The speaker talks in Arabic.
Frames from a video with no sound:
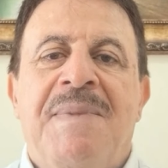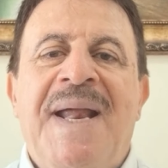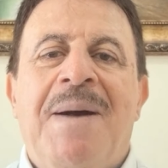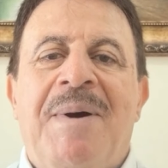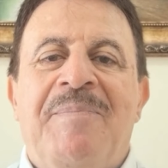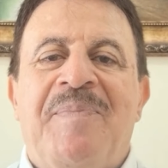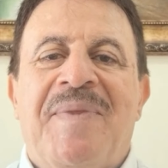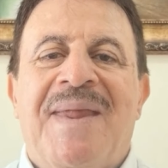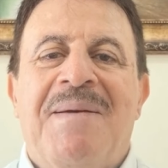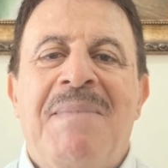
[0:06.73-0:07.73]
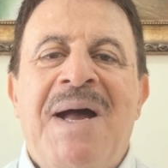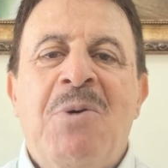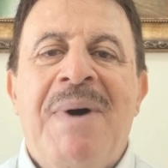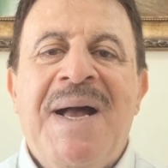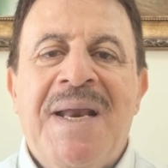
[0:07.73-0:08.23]
مرحبا
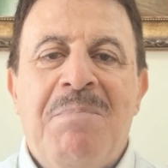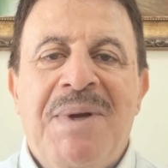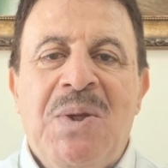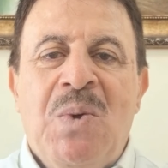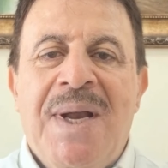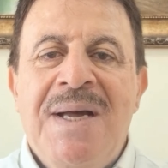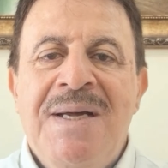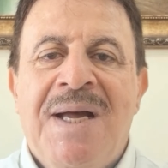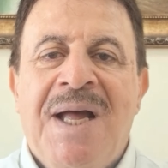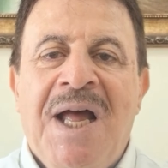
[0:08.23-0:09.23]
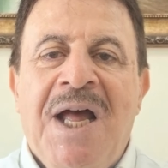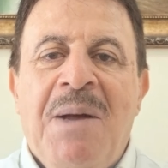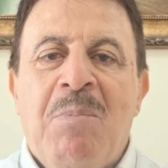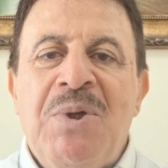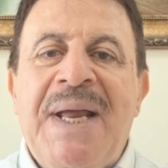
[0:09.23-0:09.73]
معكم أكرم بدورة
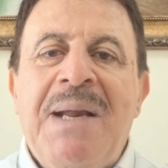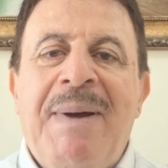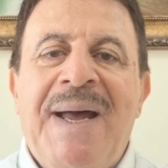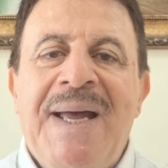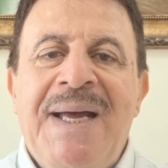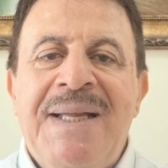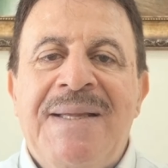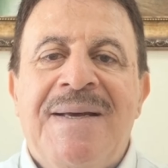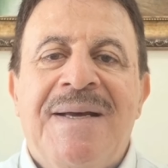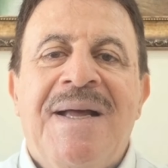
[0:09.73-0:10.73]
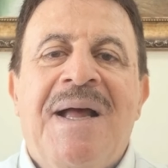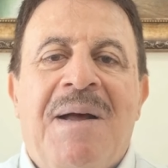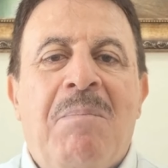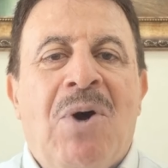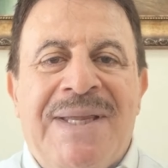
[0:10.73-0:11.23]
مدرب حياة
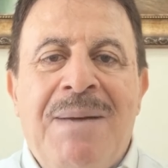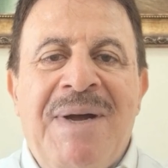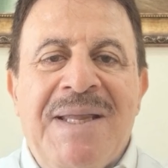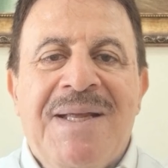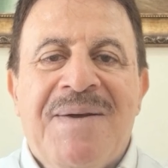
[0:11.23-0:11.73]
معتمد